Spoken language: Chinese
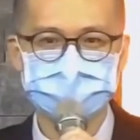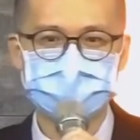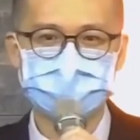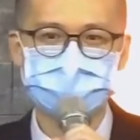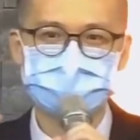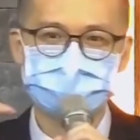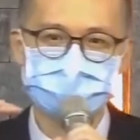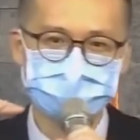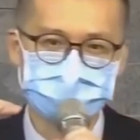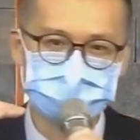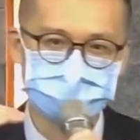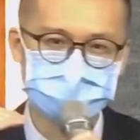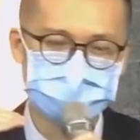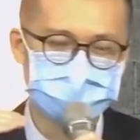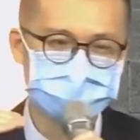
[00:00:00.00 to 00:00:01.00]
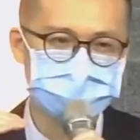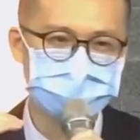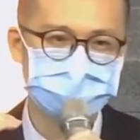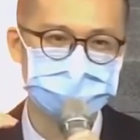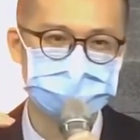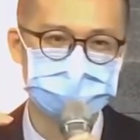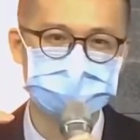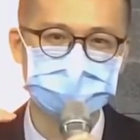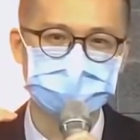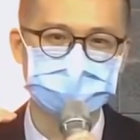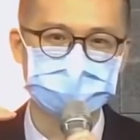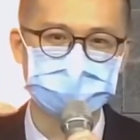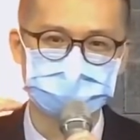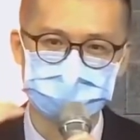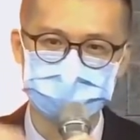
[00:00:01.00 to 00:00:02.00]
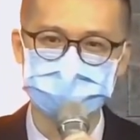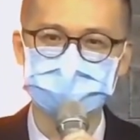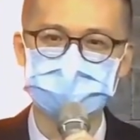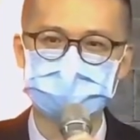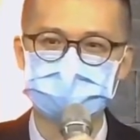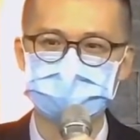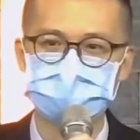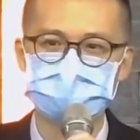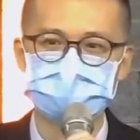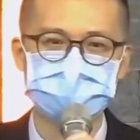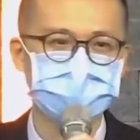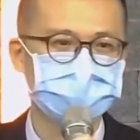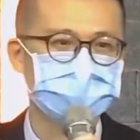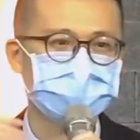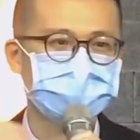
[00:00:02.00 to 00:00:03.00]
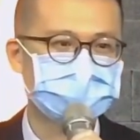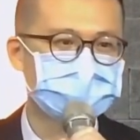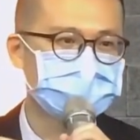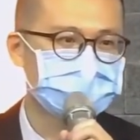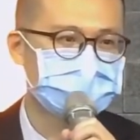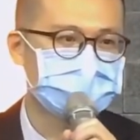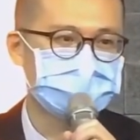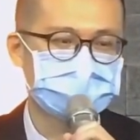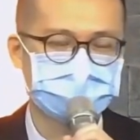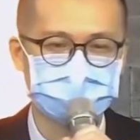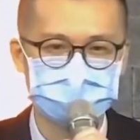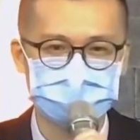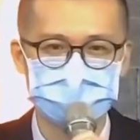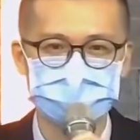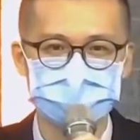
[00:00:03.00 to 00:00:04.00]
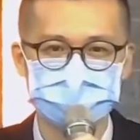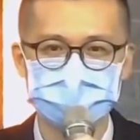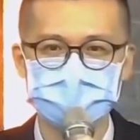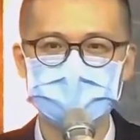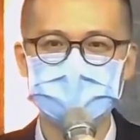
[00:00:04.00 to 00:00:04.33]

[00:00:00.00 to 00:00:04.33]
啊，我怎么样去知道你有没有做这样的事情？我就要把这件事情讲得很清楚。